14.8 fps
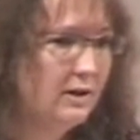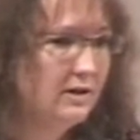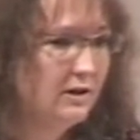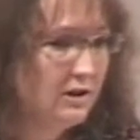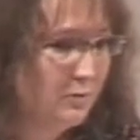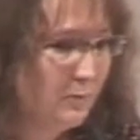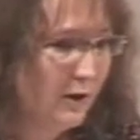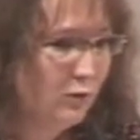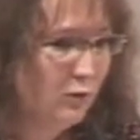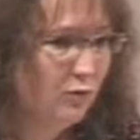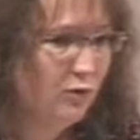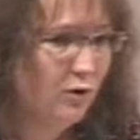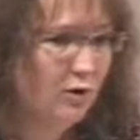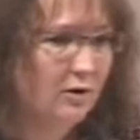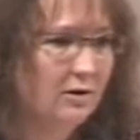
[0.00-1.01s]
les
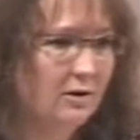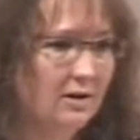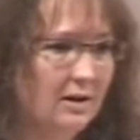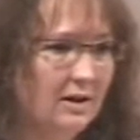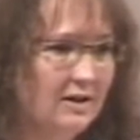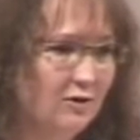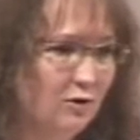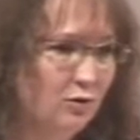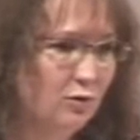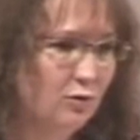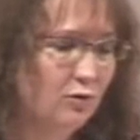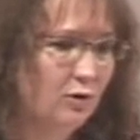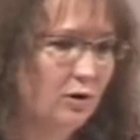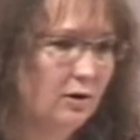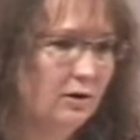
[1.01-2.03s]
hispanophones, les
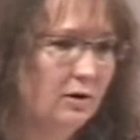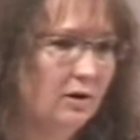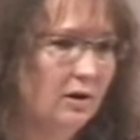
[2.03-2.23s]
anglophones,